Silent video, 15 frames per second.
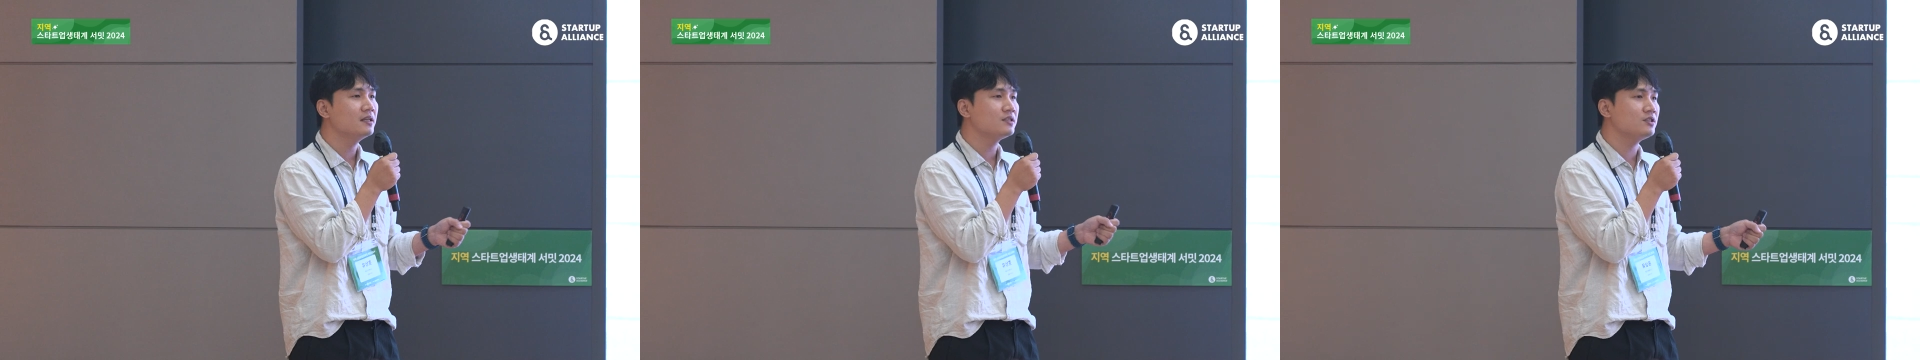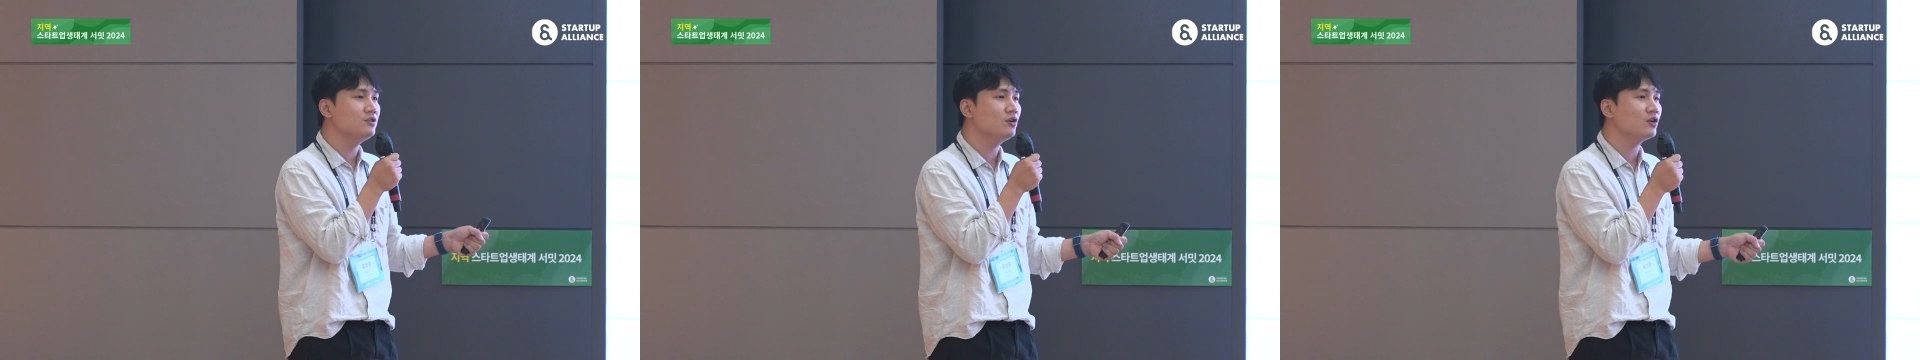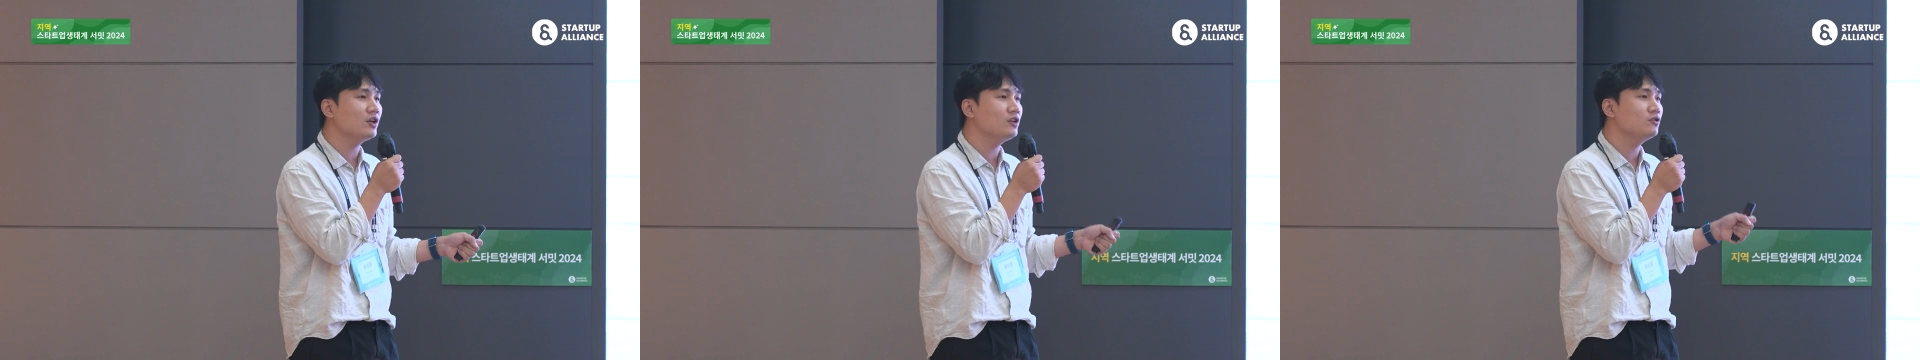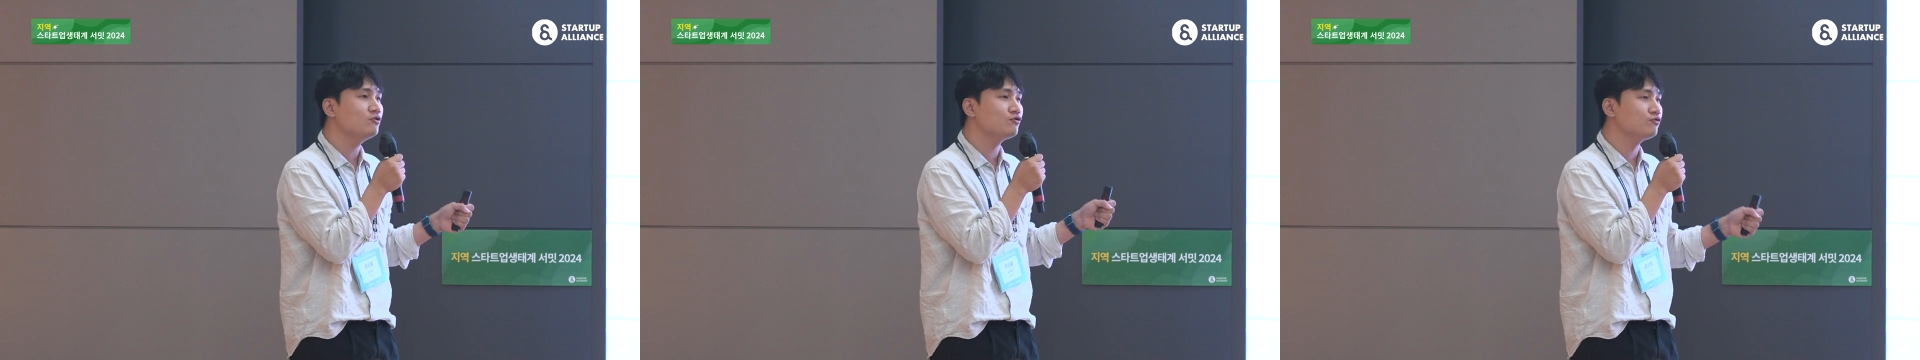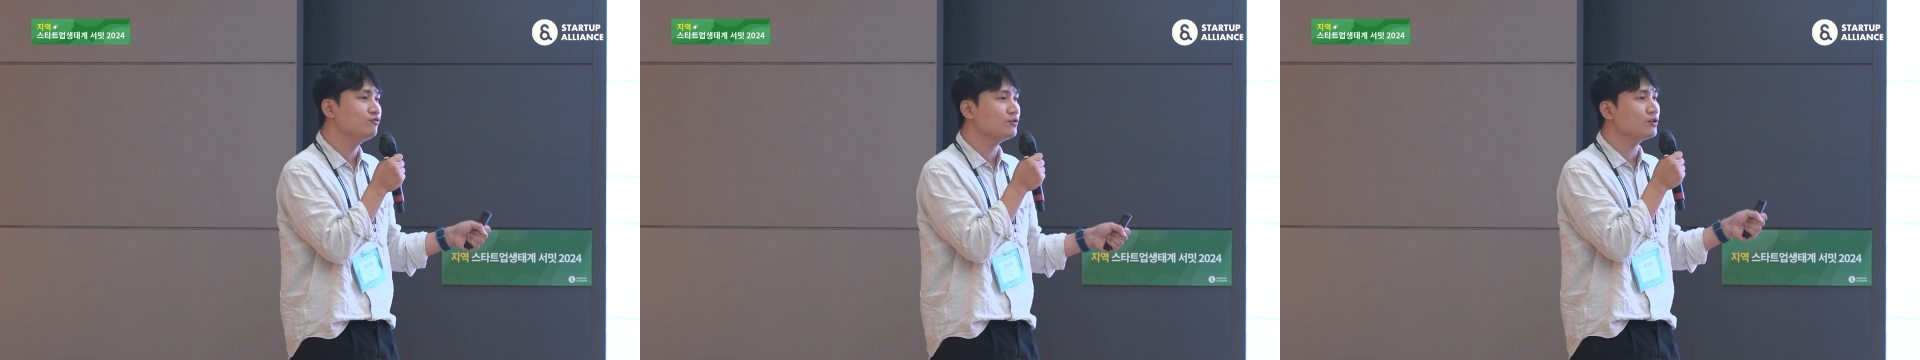지역에
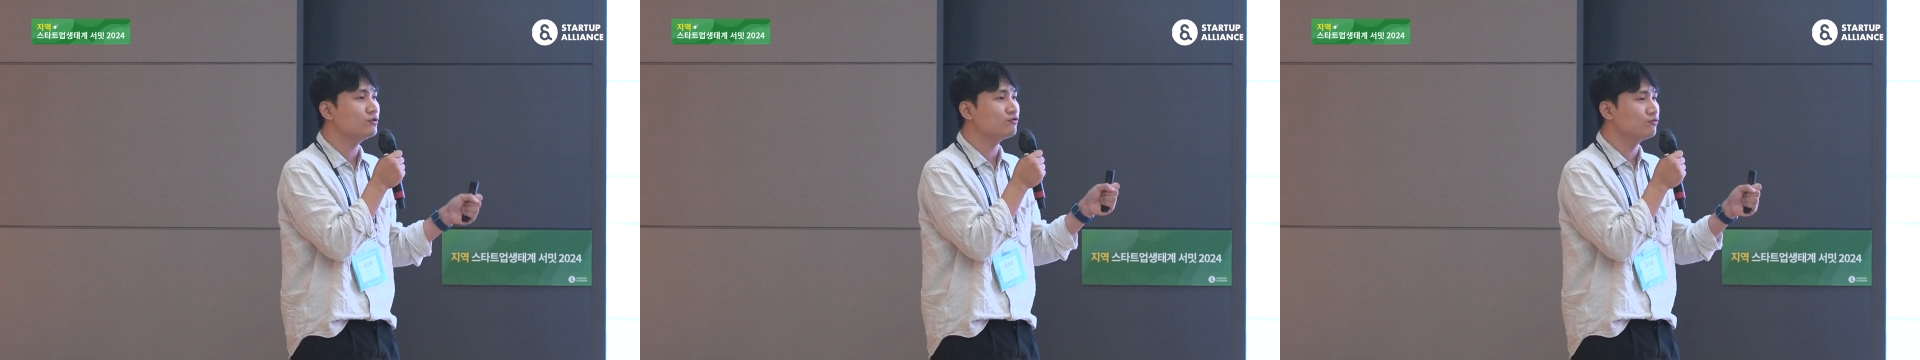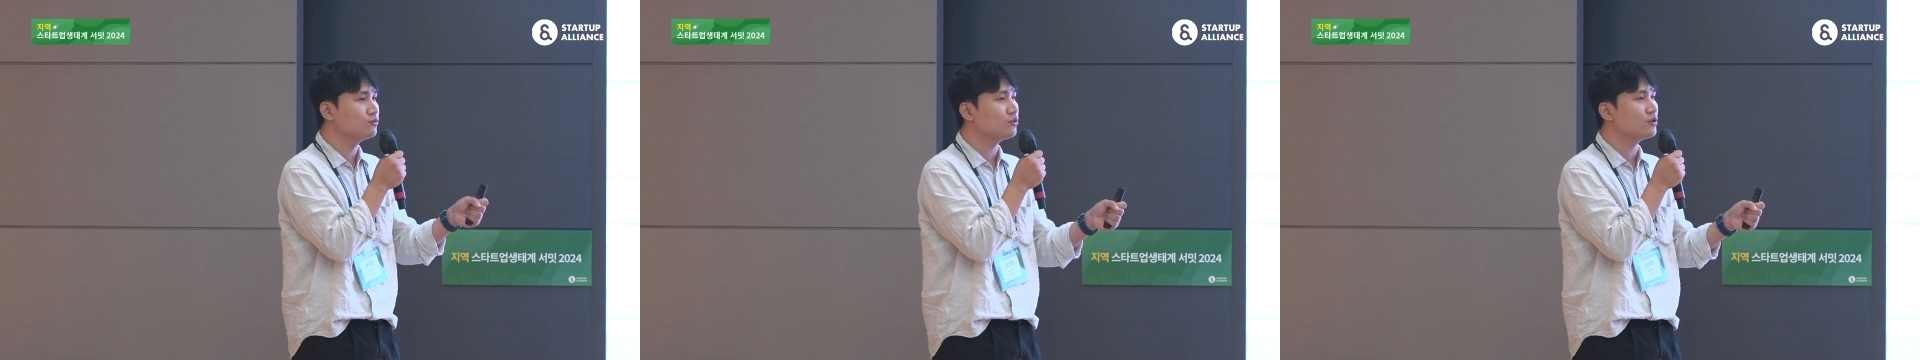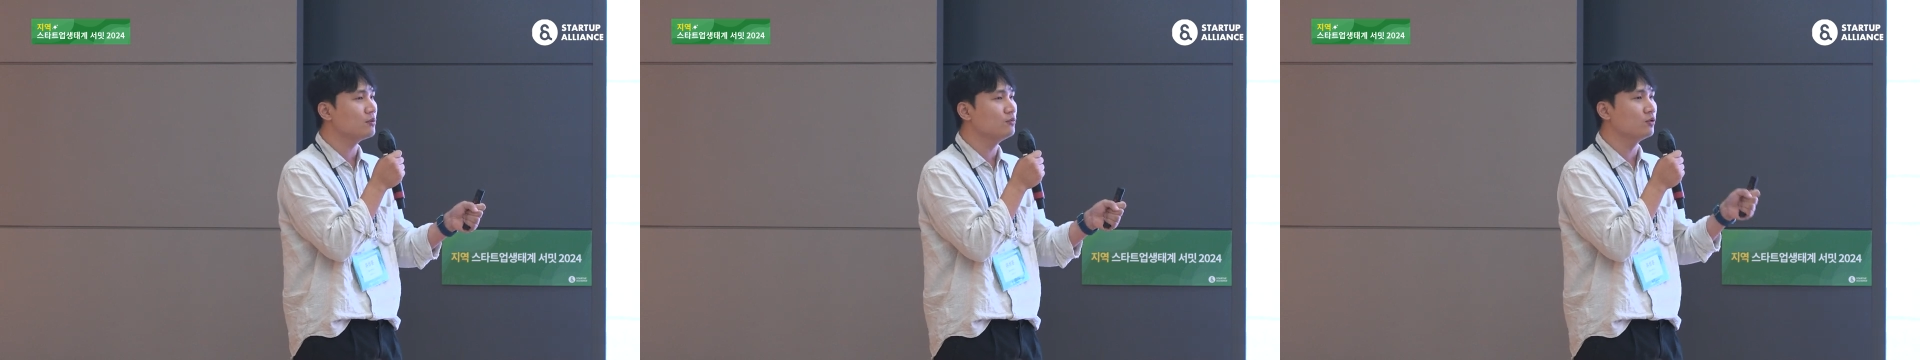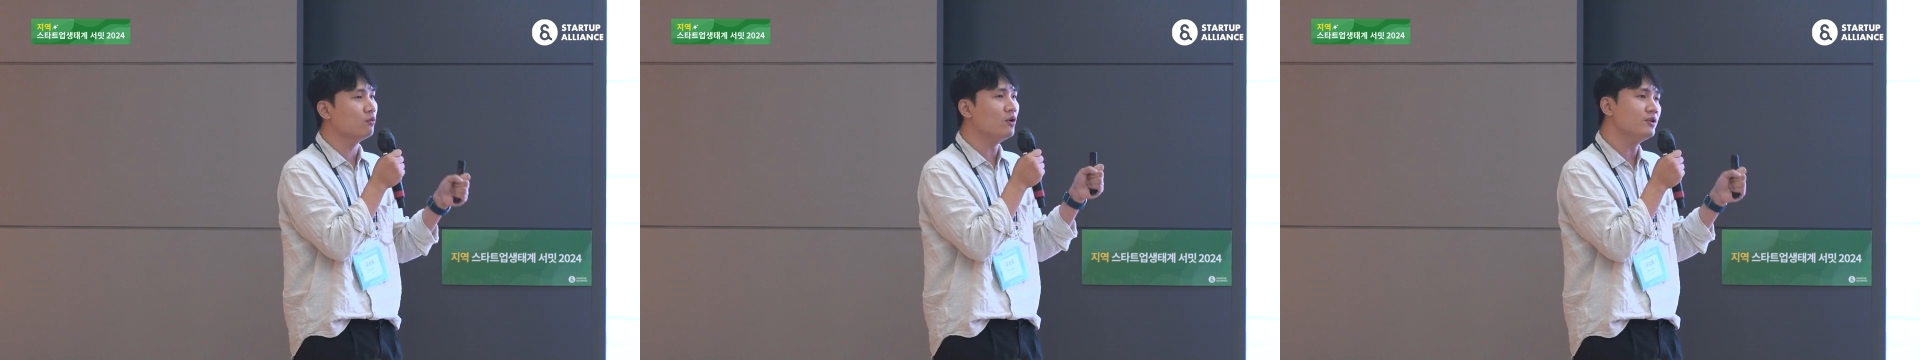있는 중견 중소기업은